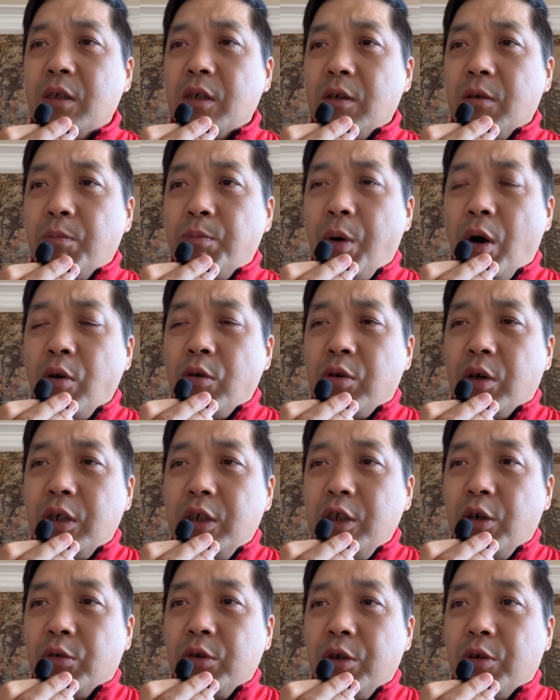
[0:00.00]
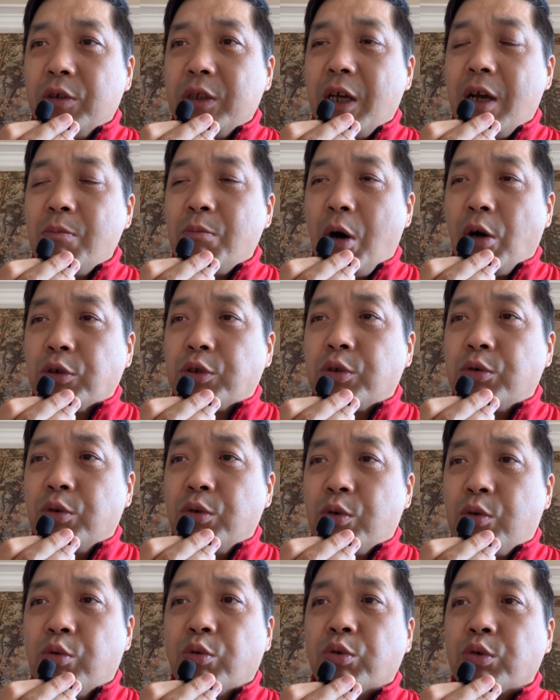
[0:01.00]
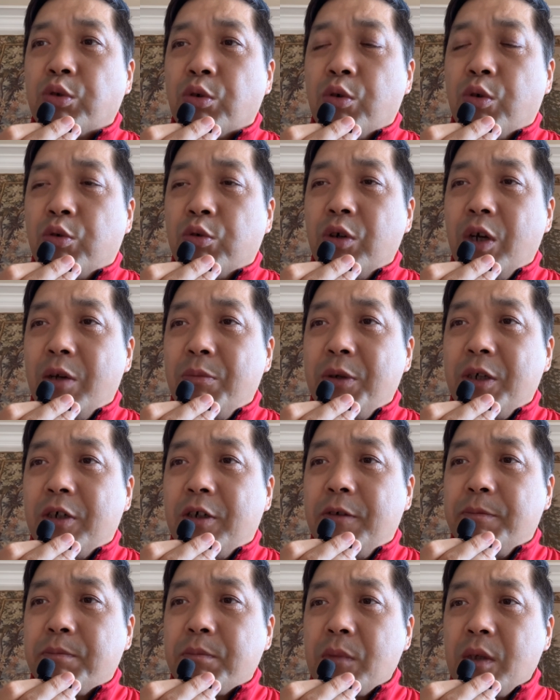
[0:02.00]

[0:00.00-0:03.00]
包括六六年毛泽东鼓动红卫兵。